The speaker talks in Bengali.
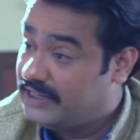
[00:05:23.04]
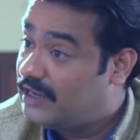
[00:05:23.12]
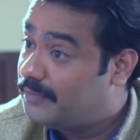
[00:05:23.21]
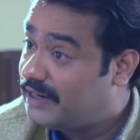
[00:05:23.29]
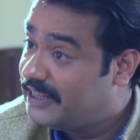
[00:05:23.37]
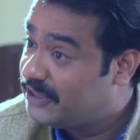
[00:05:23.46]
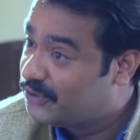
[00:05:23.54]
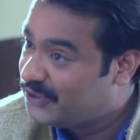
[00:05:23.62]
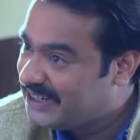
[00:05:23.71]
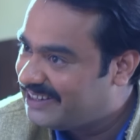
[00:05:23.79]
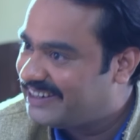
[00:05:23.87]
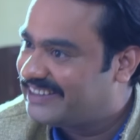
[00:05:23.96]
দাদা খুব
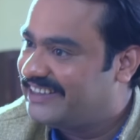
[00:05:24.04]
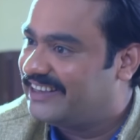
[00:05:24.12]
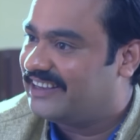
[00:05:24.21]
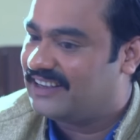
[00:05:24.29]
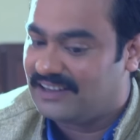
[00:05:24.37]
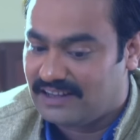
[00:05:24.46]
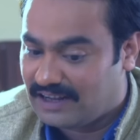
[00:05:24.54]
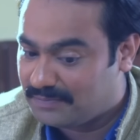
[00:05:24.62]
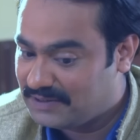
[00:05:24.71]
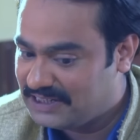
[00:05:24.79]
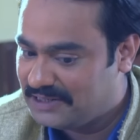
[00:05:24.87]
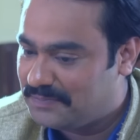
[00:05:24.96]
গুণী মেয়ে
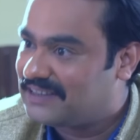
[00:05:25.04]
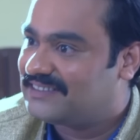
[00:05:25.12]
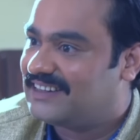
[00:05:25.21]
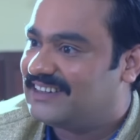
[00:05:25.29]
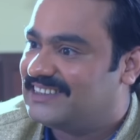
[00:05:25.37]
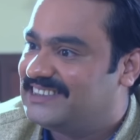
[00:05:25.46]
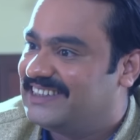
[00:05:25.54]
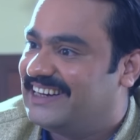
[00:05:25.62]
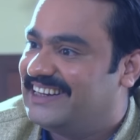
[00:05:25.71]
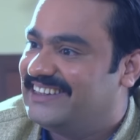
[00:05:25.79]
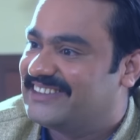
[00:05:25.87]
আমাদের দীপকের সঙ্গে একে